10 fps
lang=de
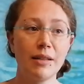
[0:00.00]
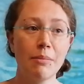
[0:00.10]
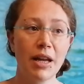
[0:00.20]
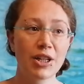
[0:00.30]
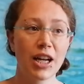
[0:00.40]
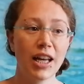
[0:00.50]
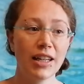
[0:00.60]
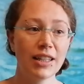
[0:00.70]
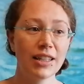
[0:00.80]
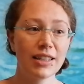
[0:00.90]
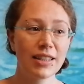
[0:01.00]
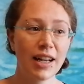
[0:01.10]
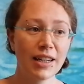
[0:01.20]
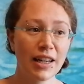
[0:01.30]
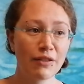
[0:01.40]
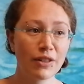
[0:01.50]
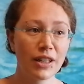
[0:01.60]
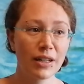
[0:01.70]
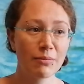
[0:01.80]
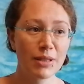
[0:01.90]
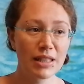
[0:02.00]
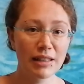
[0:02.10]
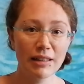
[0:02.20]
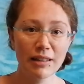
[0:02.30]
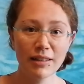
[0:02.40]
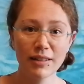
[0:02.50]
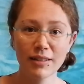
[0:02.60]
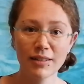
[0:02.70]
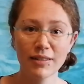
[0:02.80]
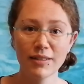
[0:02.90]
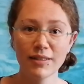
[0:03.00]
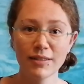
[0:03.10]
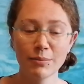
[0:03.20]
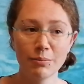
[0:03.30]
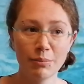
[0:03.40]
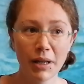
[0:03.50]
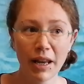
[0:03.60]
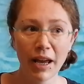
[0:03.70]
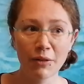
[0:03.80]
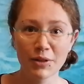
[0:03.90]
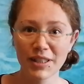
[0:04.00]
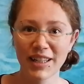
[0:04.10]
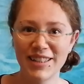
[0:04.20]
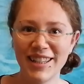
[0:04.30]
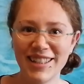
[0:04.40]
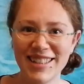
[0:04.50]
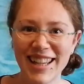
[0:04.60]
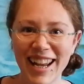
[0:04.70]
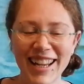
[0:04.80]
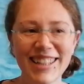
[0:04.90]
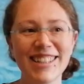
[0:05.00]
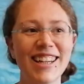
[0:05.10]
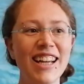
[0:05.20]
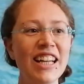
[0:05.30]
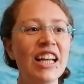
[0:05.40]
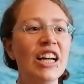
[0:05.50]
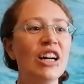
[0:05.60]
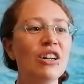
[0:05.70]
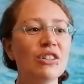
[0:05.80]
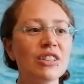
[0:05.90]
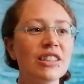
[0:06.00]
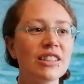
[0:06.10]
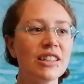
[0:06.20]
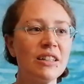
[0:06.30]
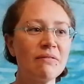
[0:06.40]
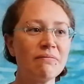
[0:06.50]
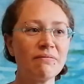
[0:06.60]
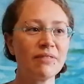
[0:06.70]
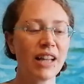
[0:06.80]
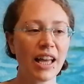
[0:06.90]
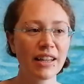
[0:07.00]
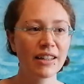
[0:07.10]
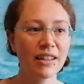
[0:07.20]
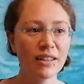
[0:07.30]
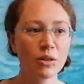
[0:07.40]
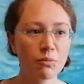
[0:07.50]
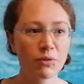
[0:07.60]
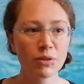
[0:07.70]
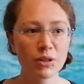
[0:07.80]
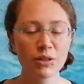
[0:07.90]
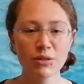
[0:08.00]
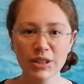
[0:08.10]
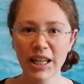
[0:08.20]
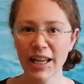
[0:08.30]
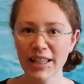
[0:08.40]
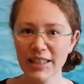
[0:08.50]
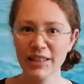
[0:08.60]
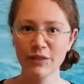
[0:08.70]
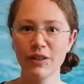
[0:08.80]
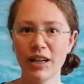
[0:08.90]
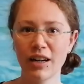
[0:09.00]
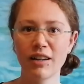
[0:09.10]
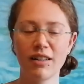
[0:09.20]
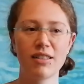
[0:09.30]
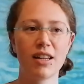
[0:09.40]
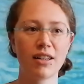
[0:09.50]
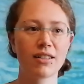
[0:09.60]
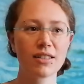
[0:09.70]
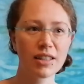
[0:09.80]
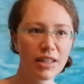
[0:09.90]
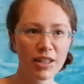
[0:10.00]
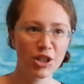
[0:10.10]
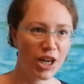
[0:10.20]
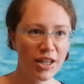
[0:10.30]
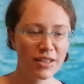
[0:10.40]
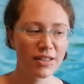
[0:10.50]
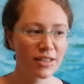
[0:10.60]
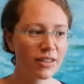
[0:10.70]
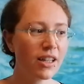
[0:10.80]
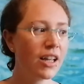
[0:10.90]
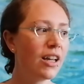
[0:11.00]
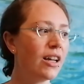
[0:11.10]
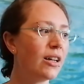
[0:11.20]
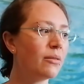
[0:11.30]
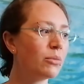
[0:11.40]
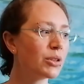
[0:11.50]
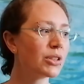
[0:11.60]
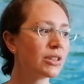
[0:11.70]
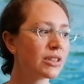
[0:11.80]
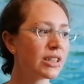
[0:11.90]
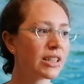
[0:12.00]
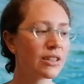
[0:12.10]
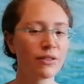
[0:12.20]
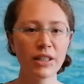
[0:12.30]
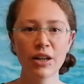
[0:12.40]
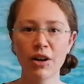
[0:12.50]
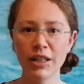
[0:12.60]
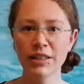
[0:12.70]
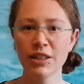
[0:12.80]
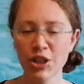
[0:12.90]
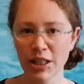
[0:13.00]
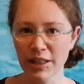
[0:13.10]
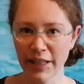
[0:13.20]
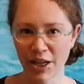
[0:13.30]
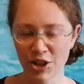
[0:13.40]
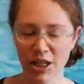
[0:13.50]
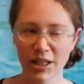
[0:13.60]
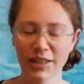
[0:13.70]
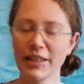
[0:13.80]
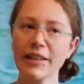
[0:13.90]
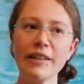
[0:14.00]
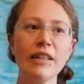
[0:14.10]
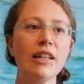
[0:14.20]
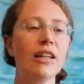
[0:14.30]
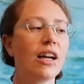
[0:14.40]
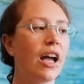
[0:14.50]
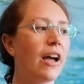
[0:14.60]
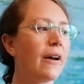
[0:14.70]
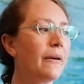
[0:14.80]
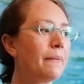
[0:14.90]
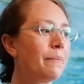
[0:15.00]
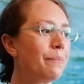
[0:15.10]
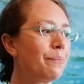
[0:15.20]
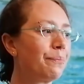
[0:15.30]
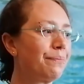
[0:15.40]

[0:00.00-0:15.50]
Die Menschheit ist halt einfach ein bisschen belehrungsresistent ja? Und ähm, leider, obwohl uns eigentlich die Vergangenheit zeigt, dass Kriege scheiße sind, müssen sich jetzt wieder Leute die Schädeln einschlagen. Ja? Ähm,